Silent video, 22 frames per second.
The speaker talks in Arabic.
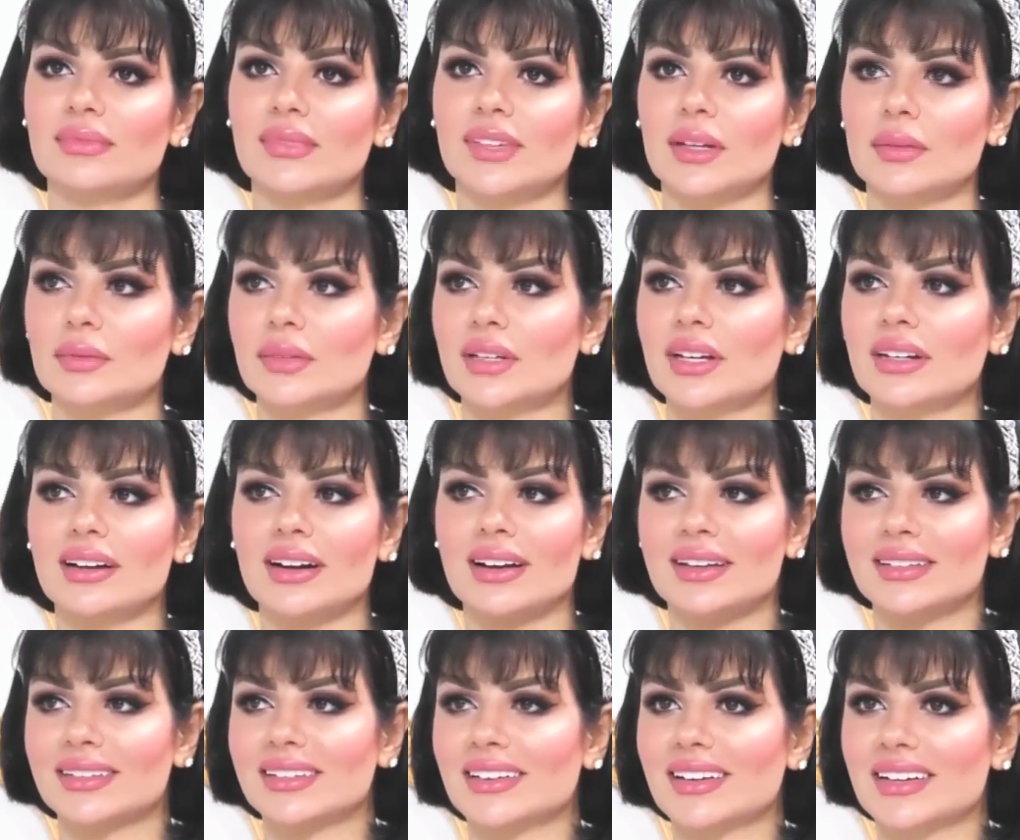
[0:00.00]
جبت
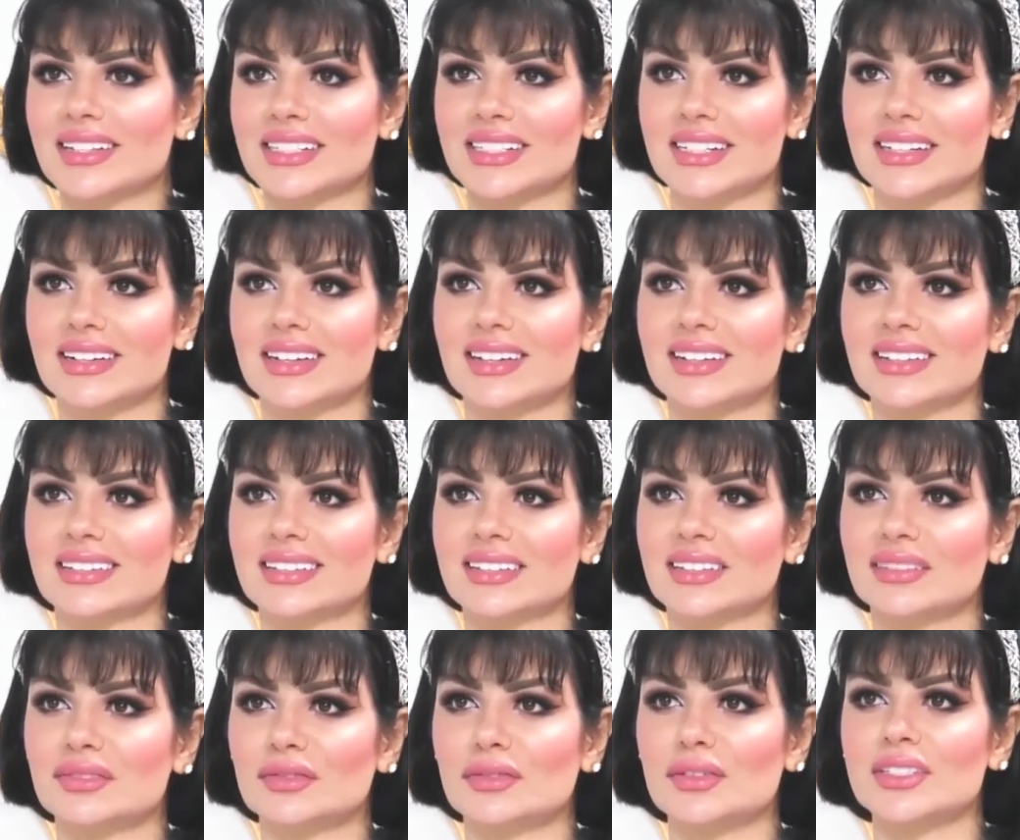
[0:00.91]
أكره الدراسة لأن
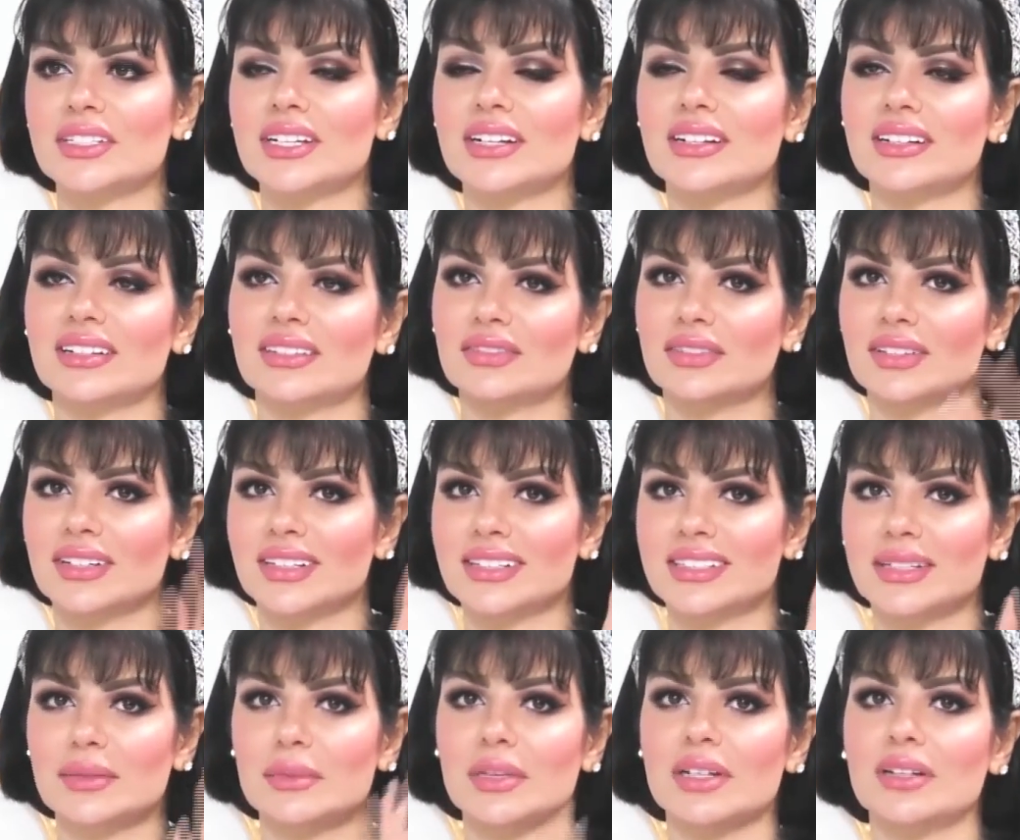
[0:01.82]
انفصلت
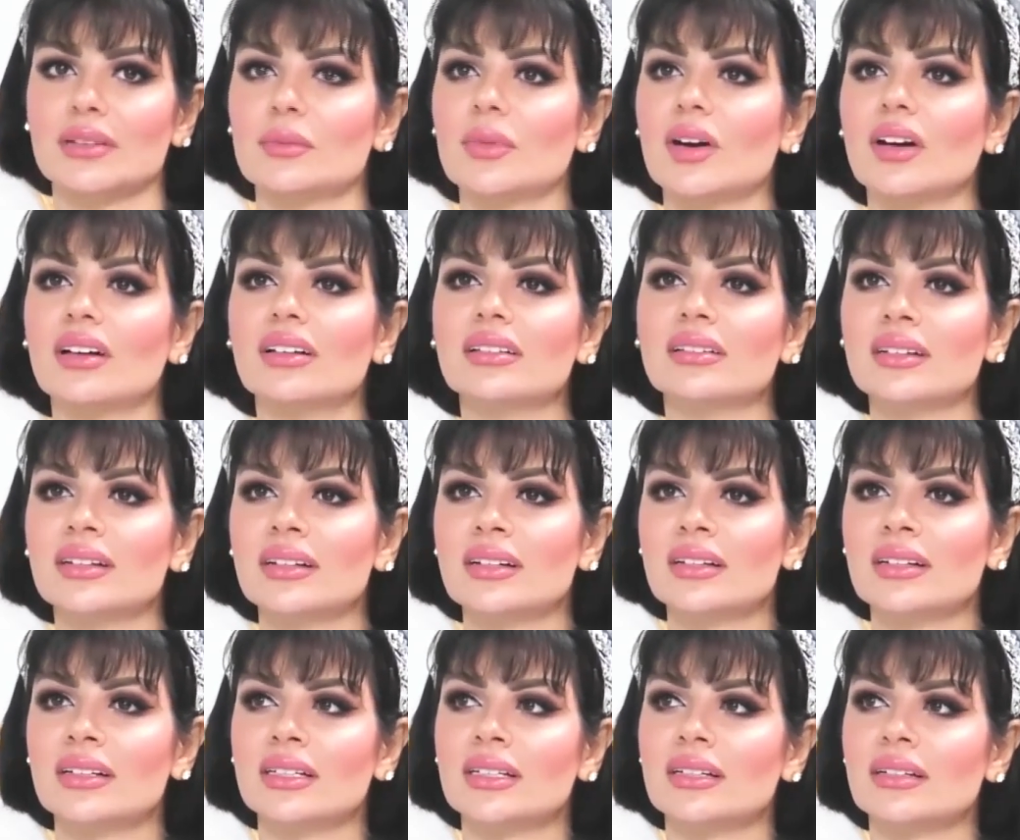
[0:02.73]
في زمن ما
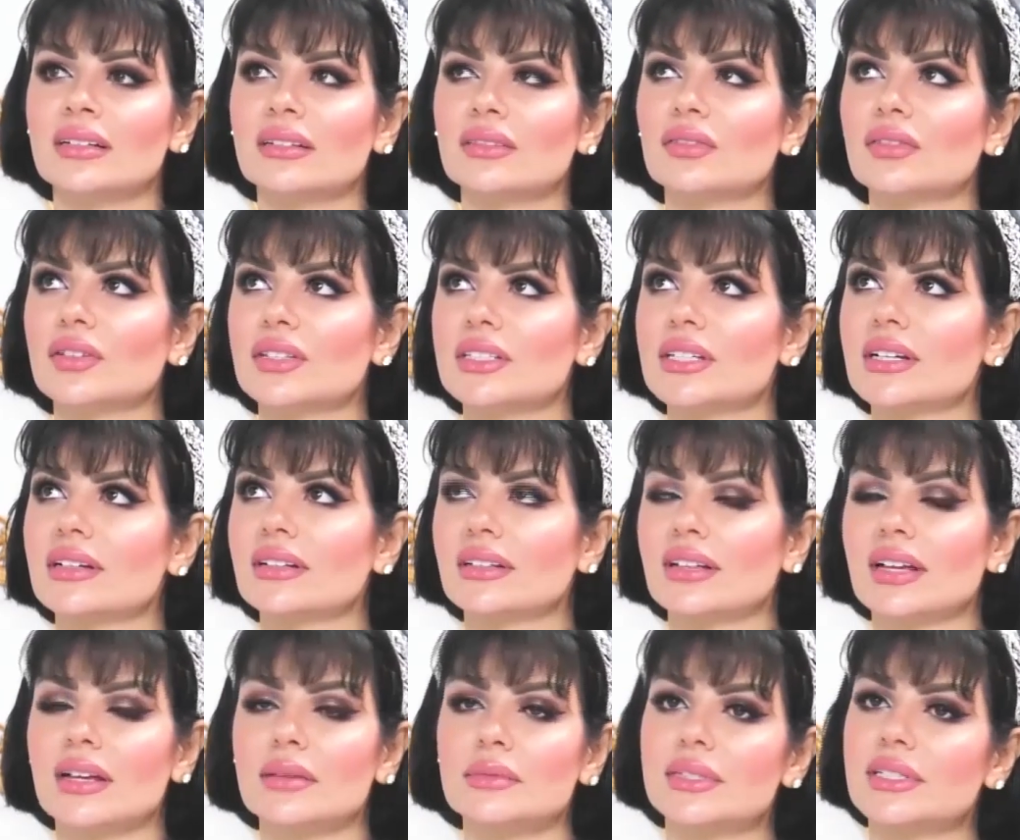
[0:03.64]

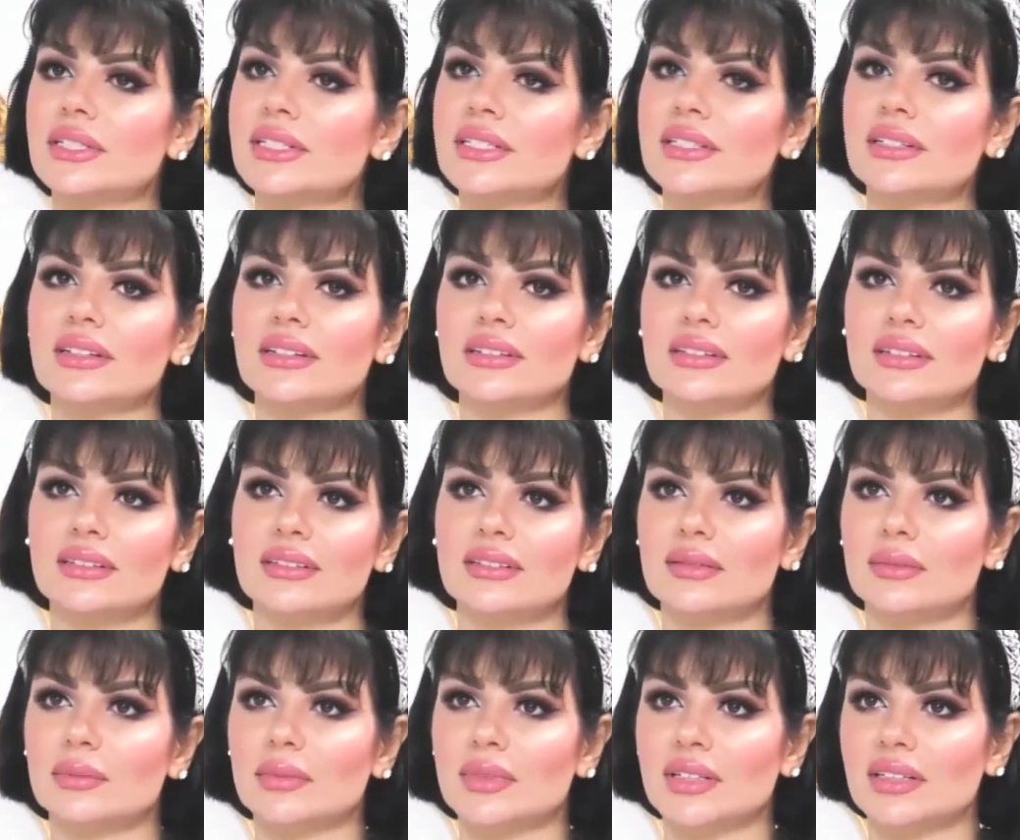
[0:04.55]
انفصلت خمس سنين
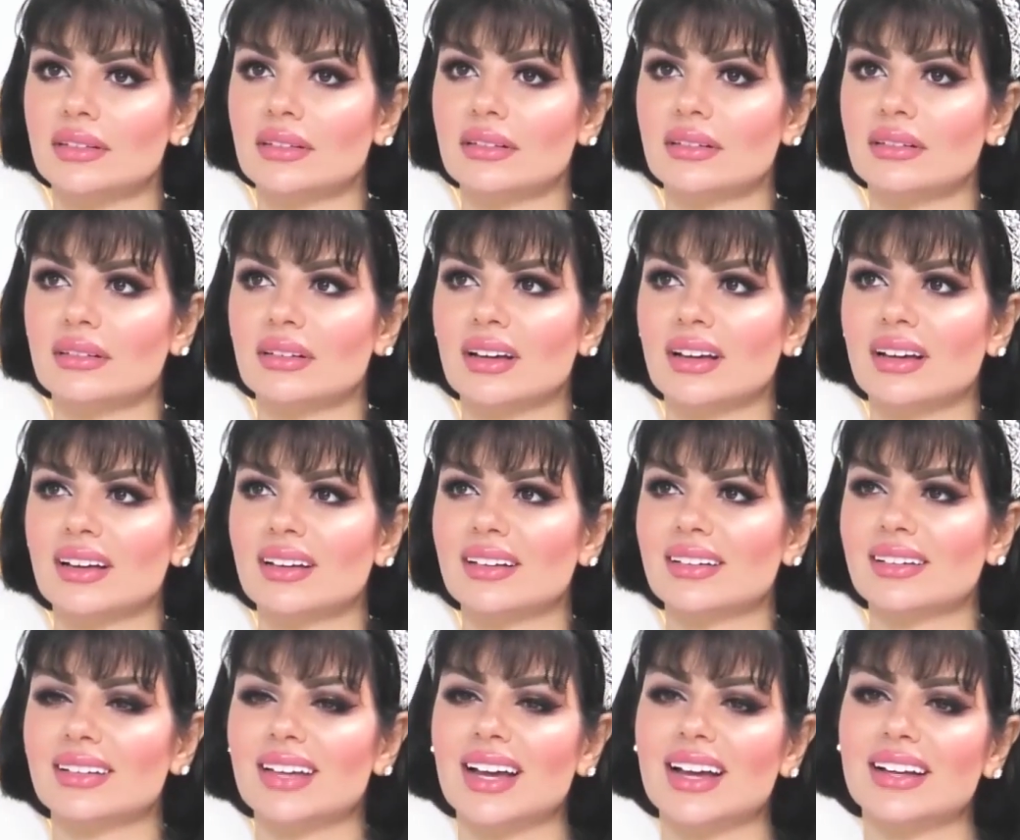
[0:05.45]
ليش؟
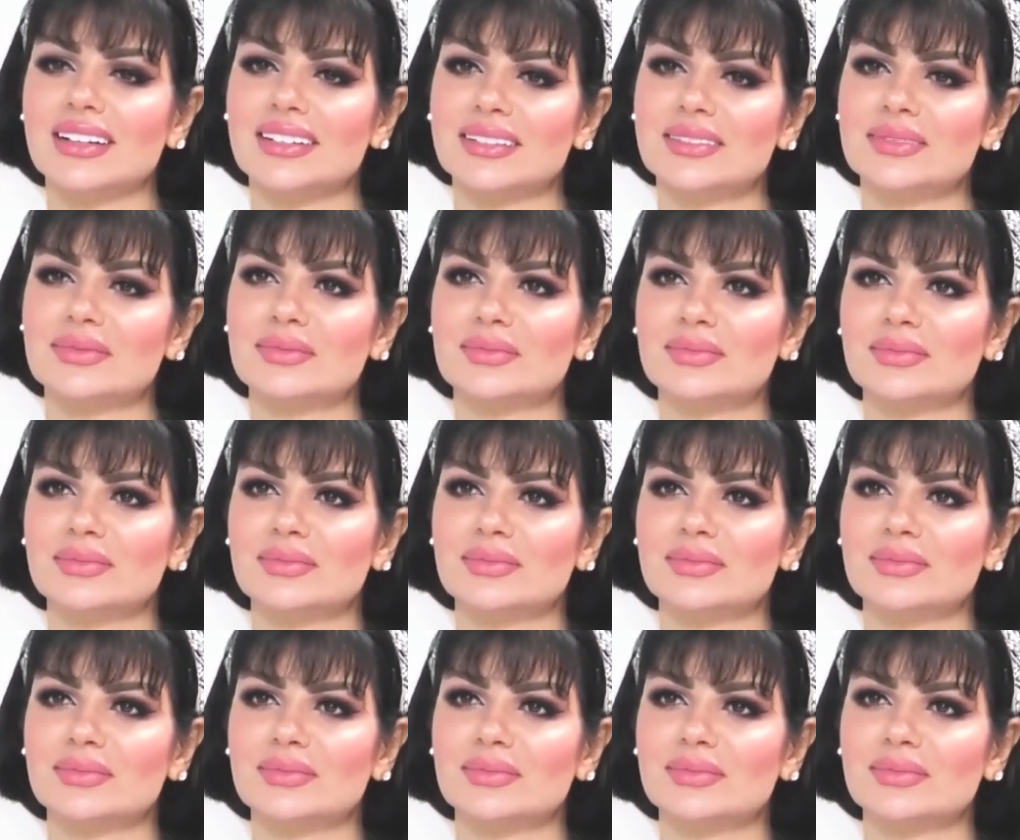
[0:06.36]
يعني